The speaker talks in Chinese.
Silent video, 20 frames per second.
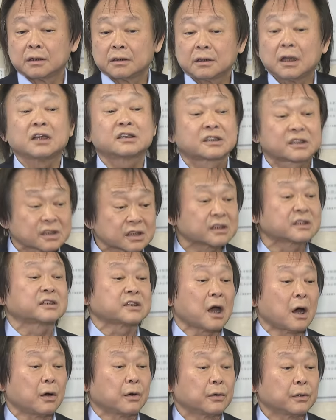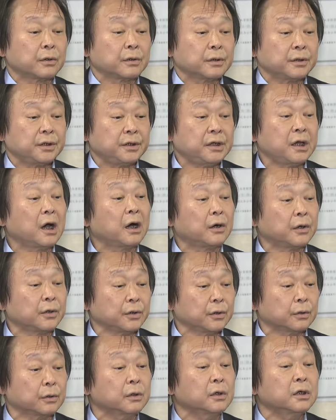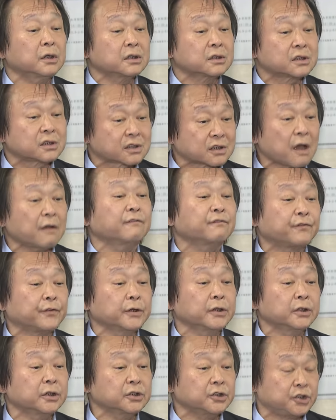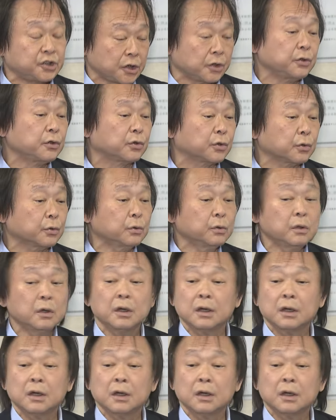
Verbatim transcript: 那至少也要有三分的监督，